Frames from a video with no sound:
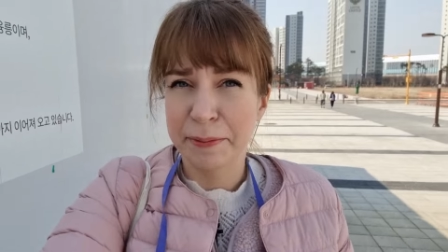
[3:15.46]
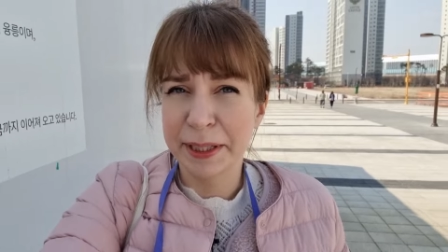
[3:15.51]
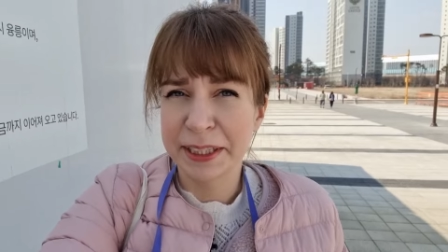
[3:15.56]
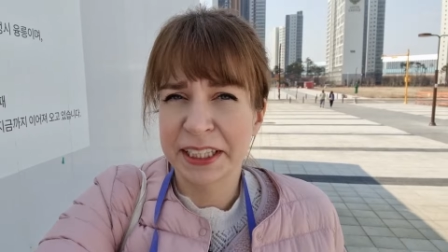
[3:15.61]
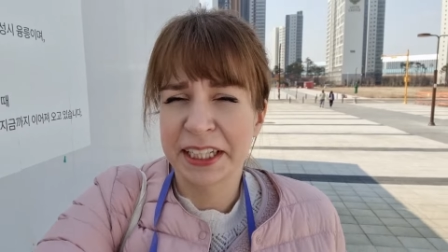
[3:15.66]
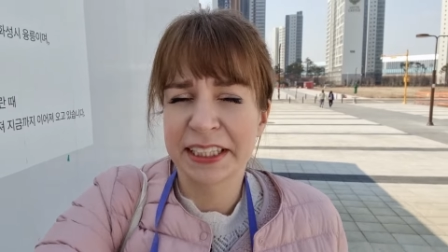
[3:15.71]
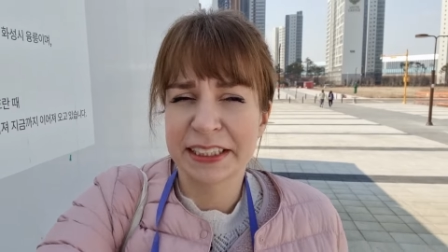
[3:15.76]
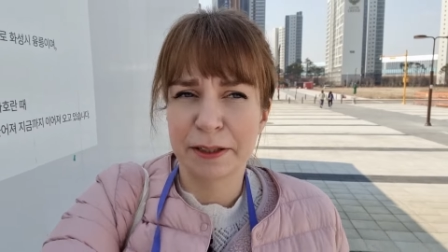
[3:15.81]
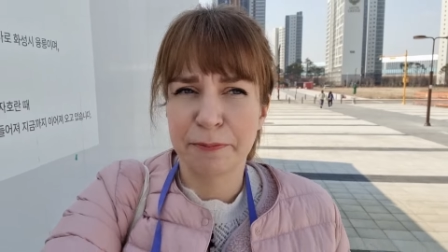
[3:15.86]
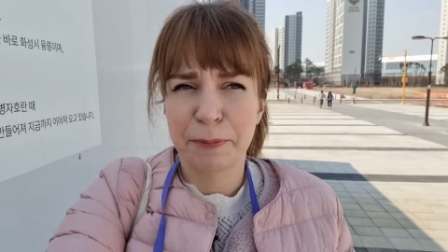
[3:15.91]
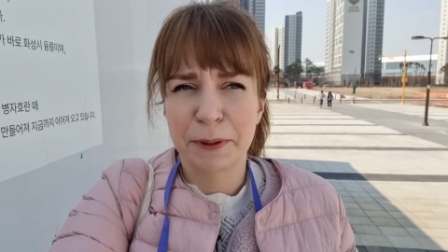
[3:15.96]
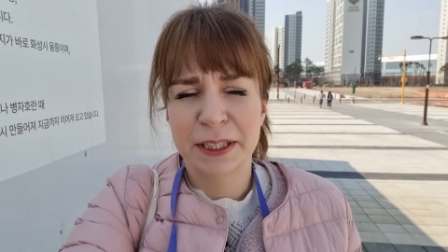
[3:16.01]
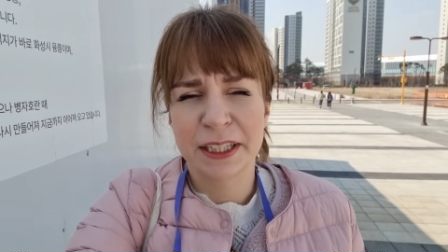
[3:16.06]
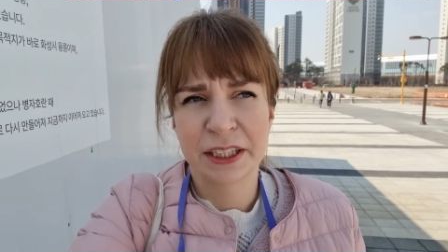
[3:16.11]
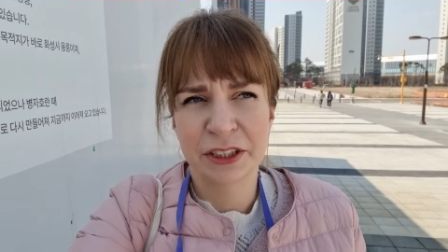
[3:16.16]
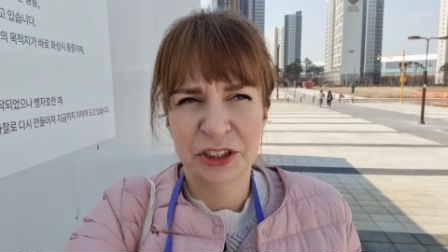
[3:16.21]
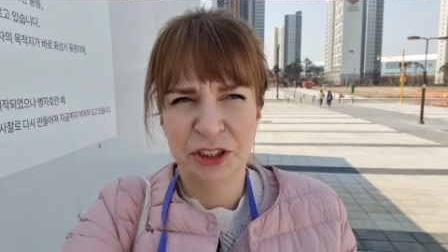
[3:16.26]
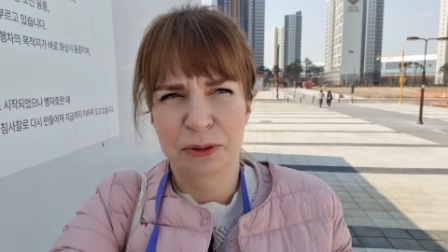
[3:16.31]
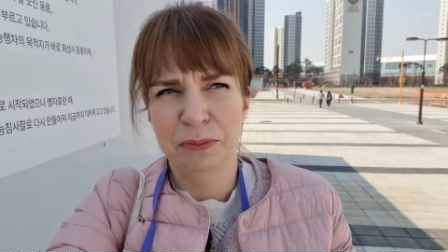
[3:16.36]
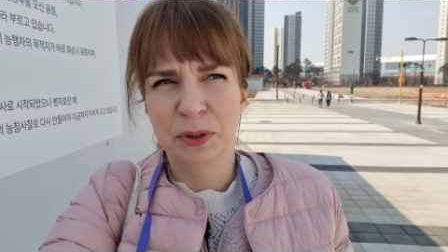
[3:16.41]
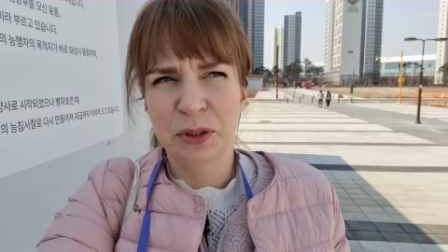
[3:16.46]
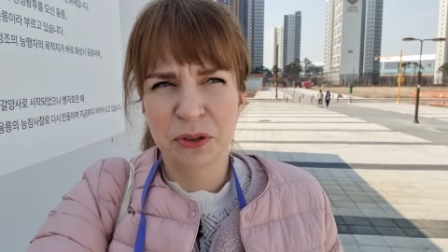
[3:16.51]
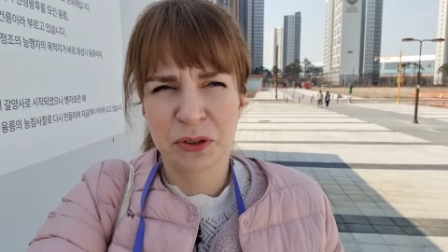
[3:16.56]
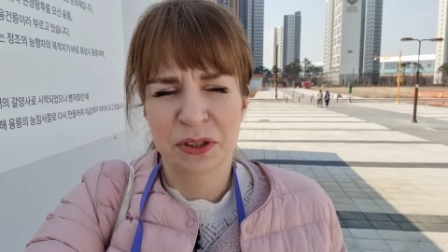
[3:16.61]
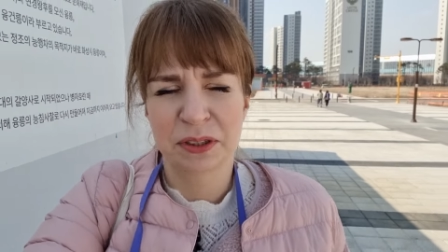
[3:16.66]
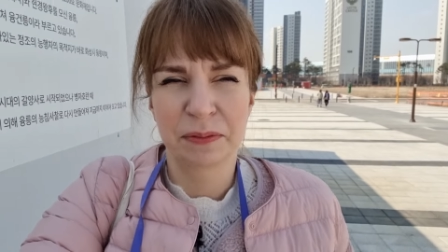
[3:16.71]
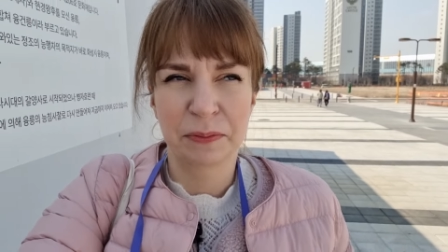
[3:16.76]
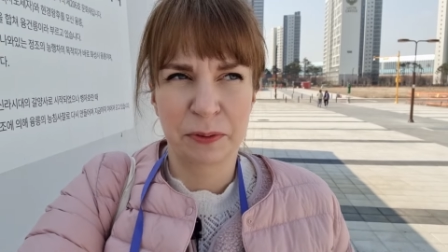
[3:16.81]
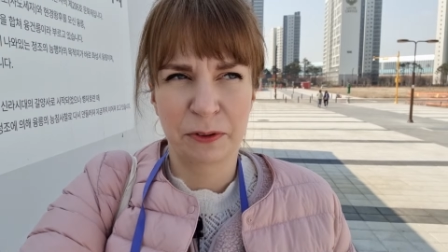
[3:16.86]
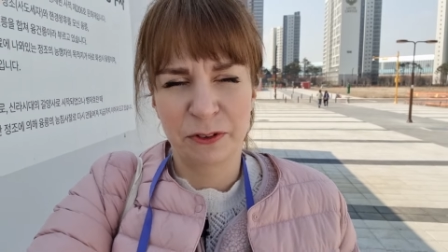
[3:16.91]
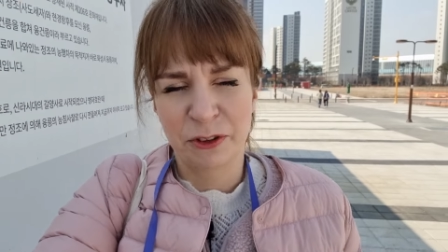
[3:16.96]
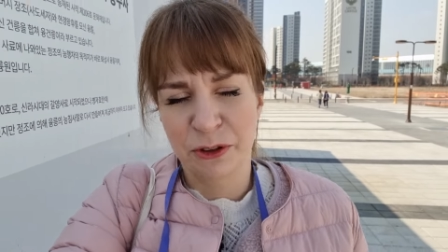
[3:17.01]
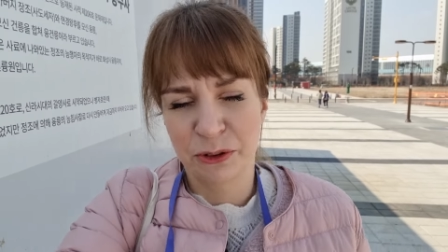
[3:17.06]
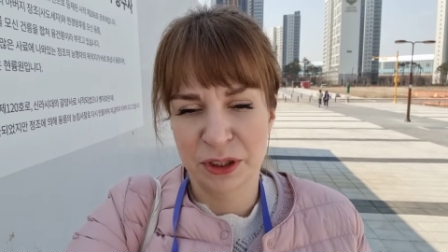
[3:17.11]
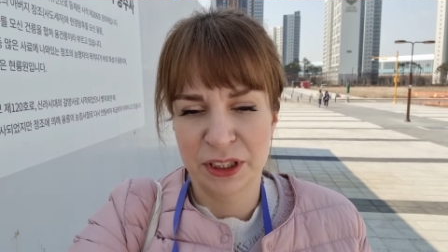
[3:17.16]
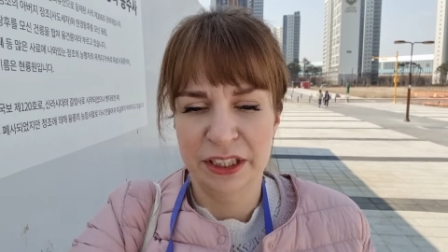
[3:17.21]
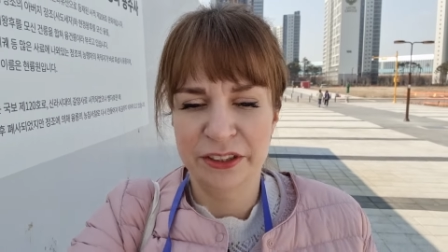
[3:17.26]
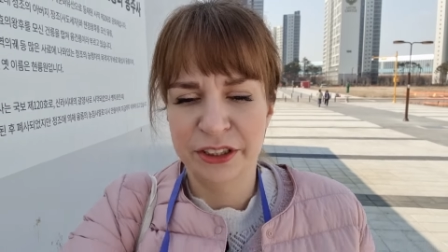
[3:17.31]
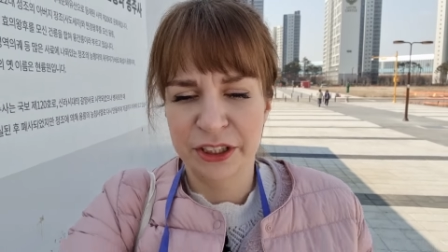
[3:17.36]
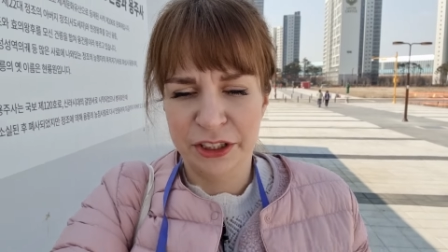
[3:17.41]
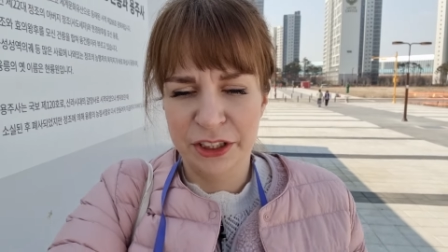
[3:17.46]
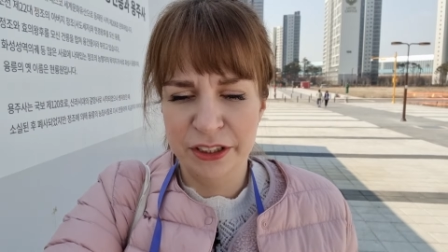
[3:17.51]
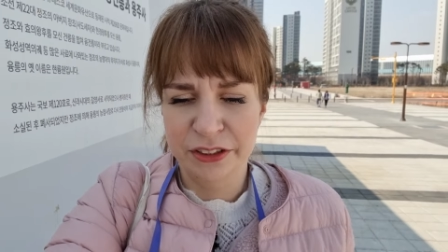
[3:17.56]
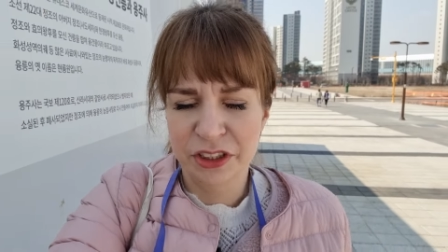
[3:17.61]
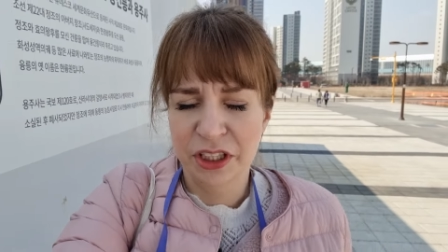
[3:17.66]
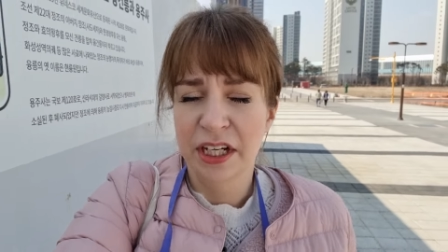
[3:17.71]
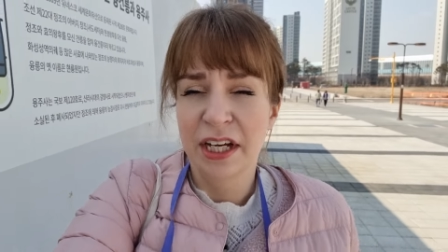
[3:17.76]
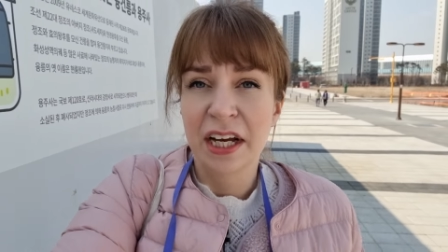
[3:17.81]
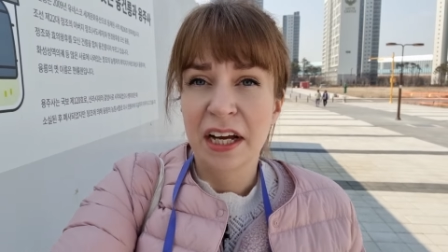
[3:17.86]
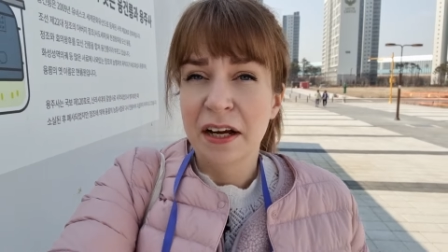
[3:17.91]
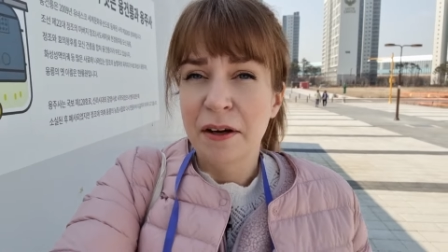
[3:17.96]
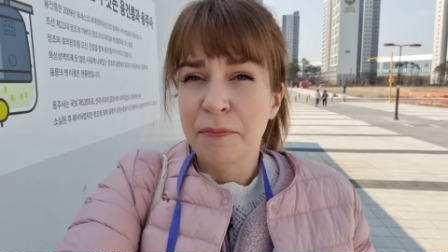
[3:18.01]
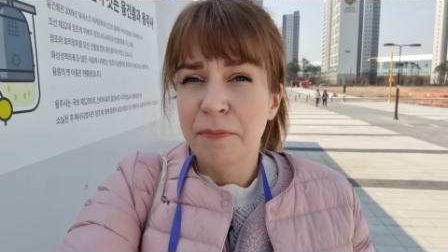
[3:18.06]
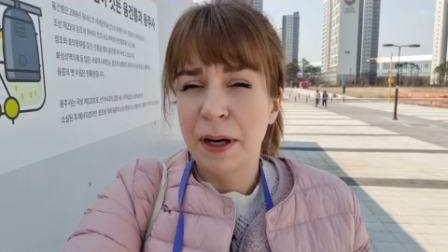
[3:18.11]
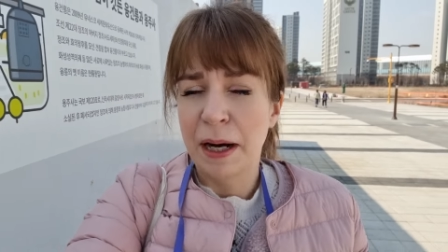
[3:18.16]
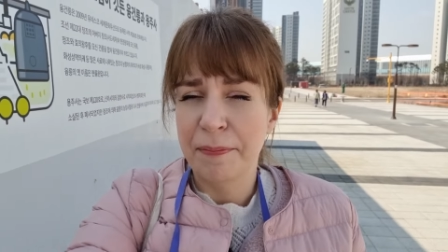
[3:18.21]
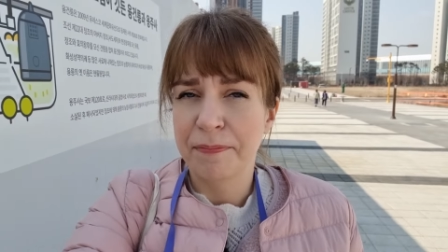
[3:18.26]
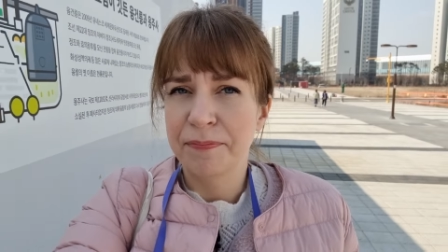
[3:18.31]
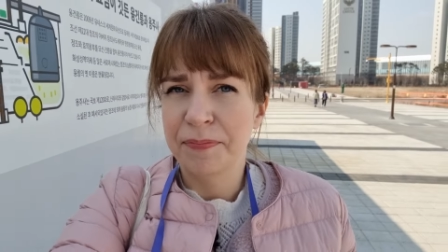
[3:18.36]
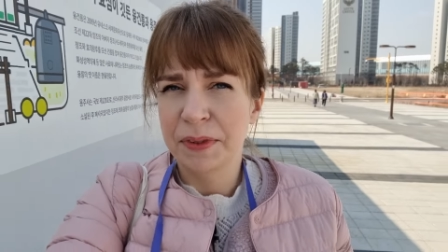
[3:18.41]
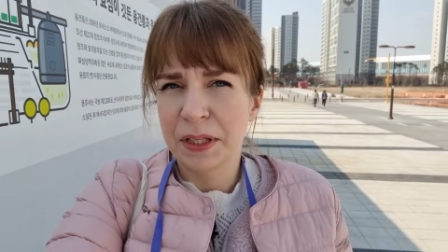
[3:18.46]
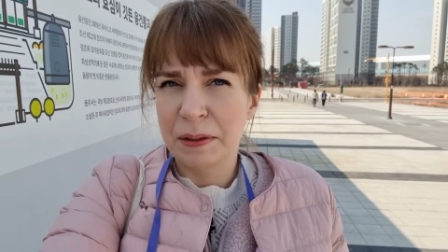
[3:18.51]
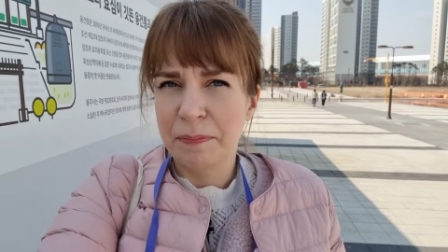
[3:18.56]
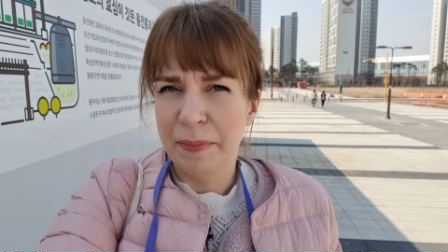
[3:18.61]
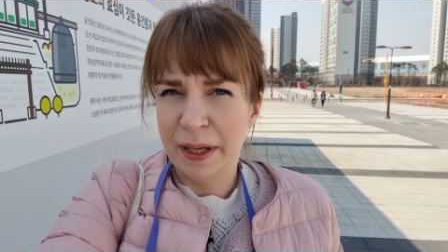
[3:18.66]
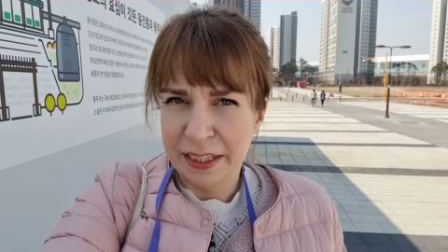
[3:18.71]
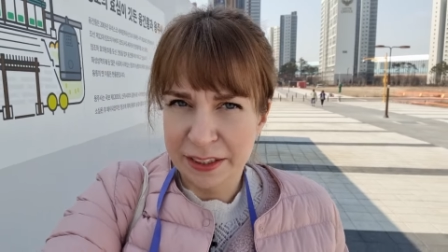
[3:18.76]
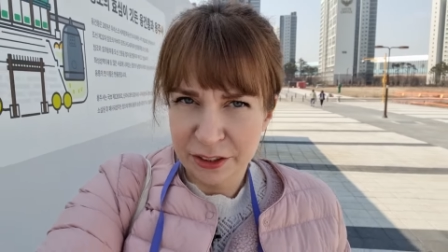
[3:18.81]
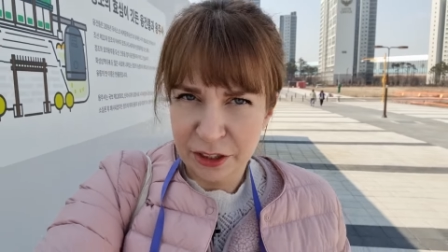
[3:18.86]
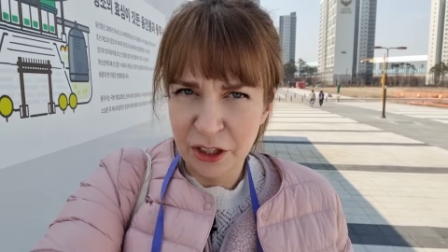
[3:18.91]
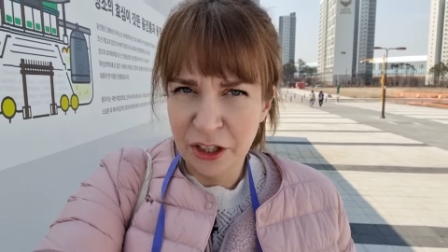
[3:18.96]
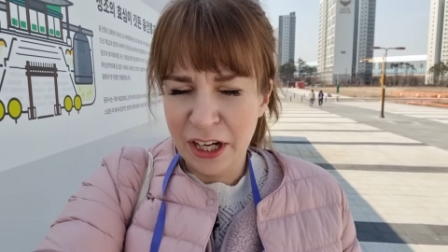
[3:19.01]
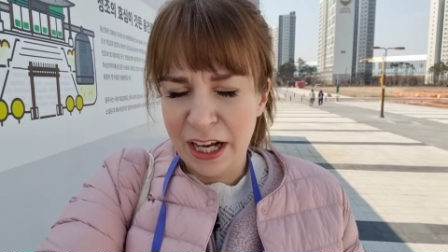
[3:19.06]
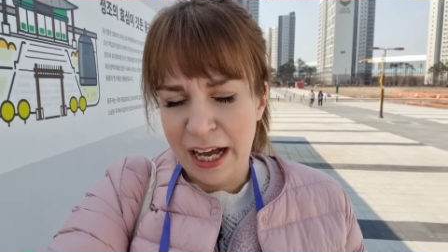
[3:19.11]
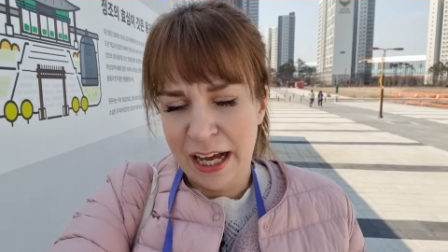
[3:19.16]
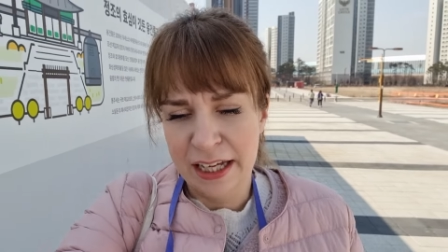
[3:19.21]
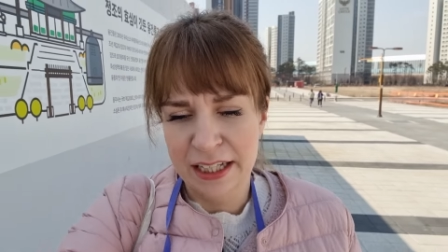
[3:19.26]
metra. Ja za 15 minut, no pewnie już za 10, mam metro.